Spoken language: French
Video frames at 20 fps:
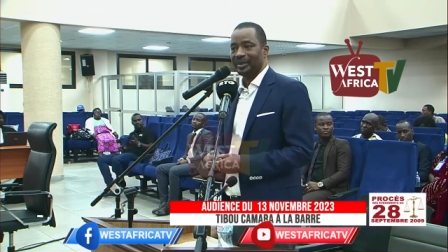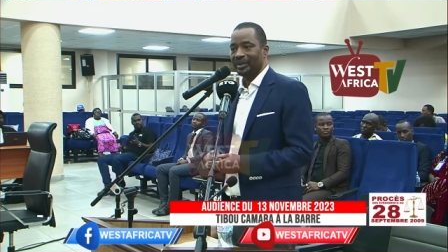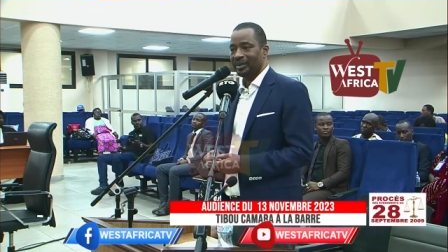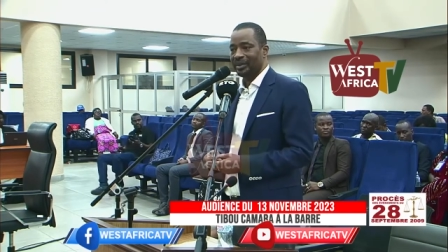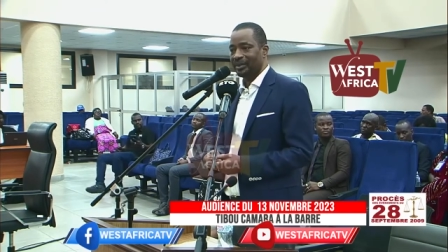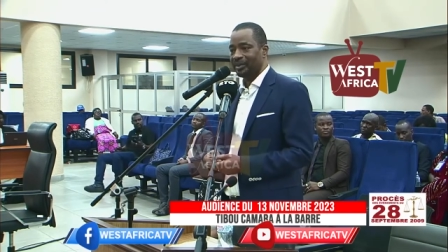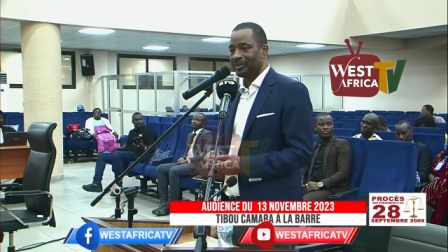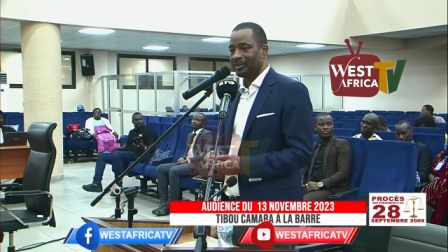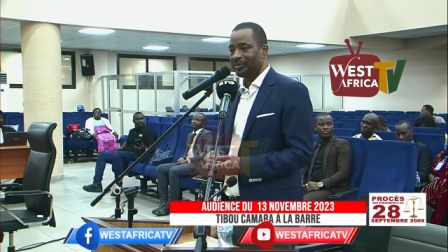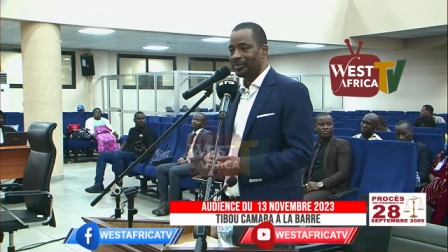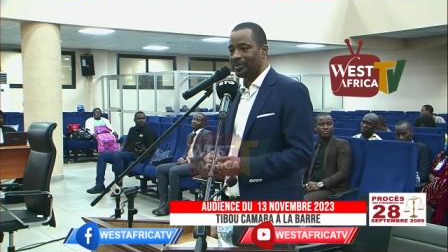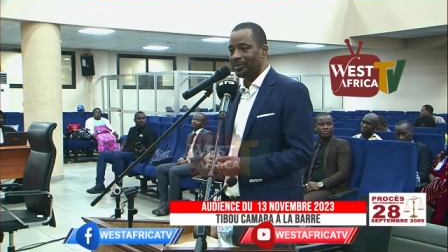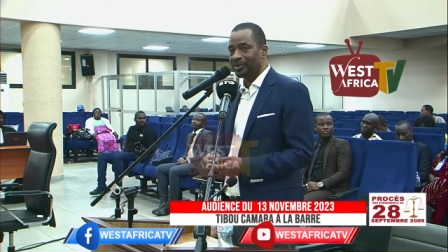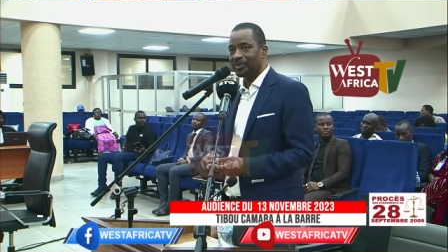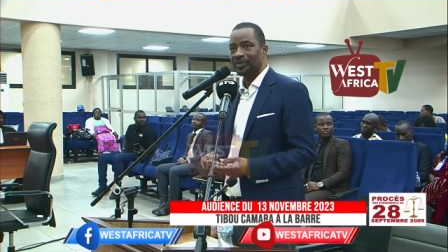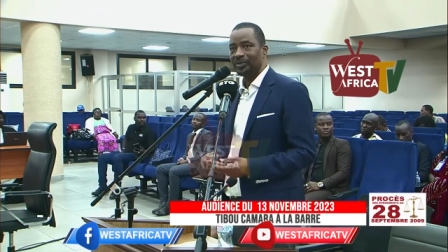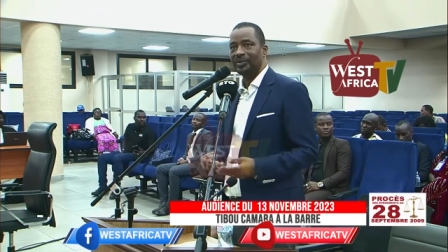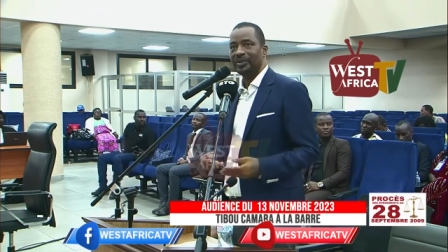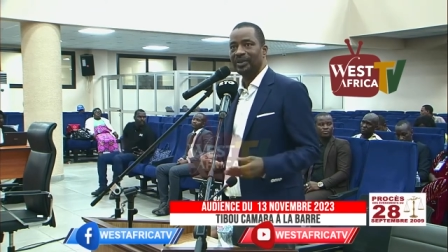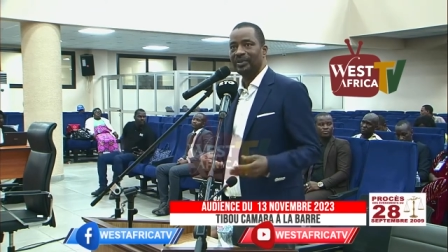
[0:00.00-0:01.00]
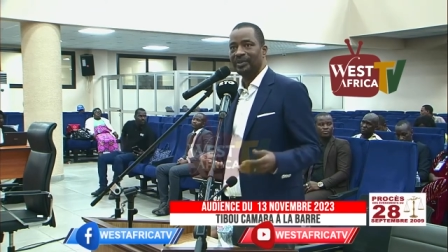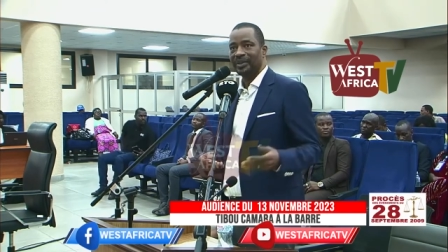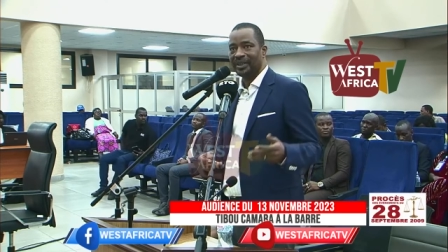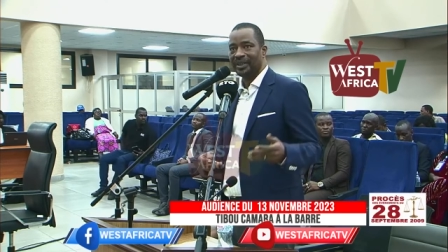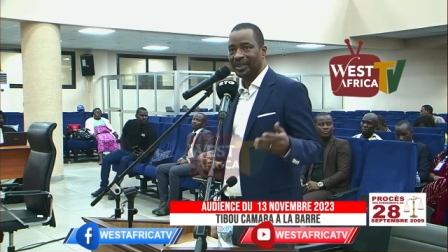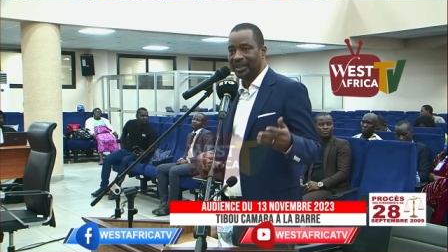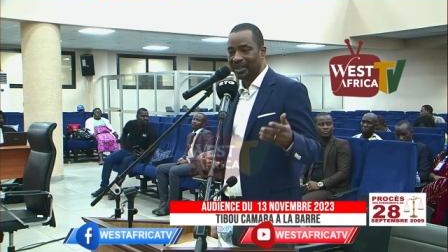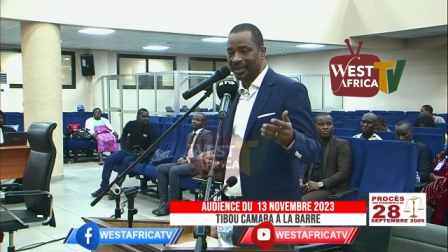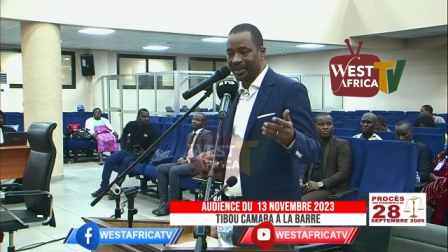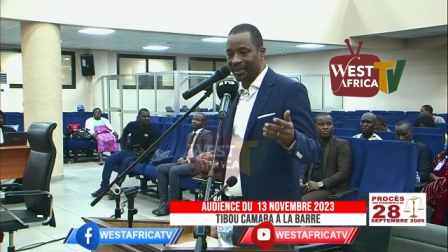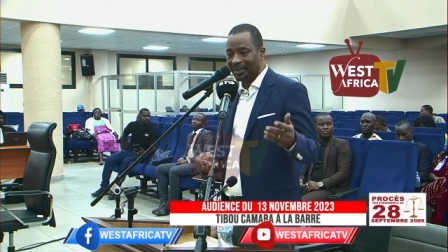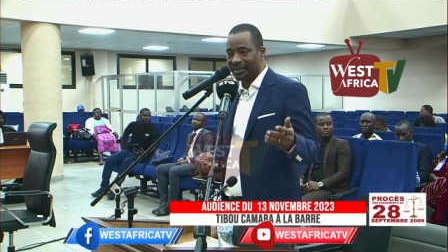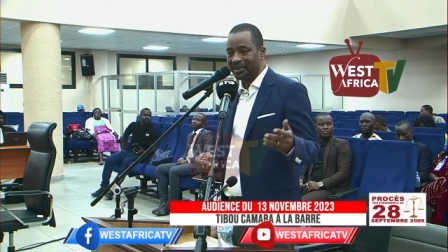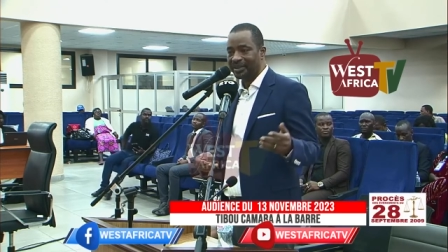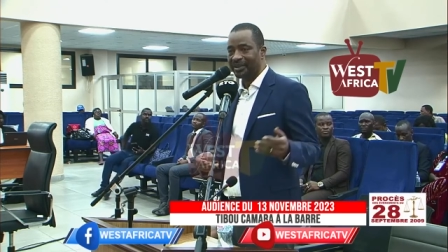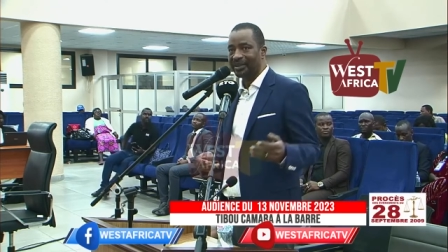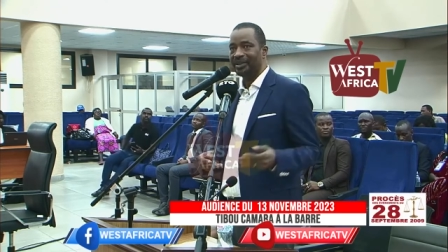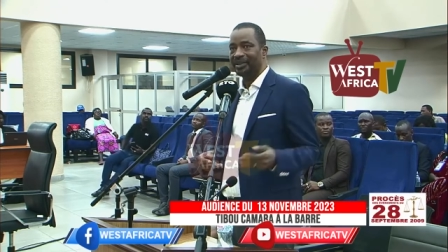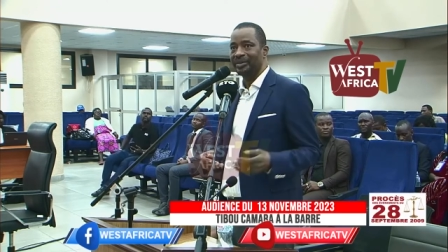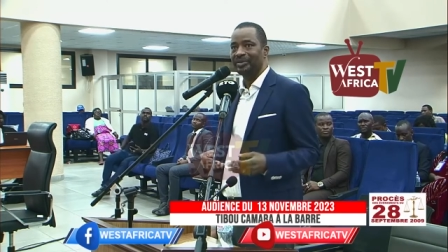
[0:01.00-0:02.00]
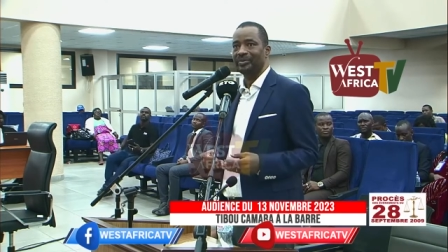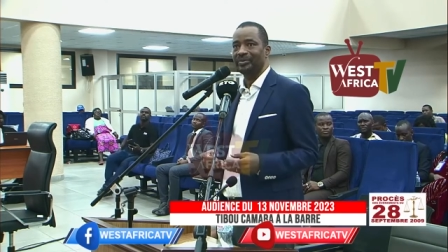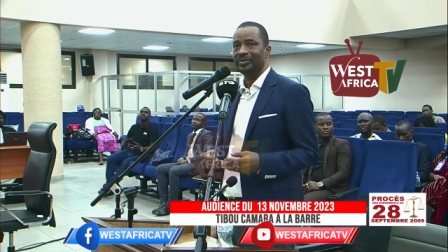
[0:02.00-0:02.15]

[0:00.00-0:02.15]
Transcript: euh, plus souvent avec la réalité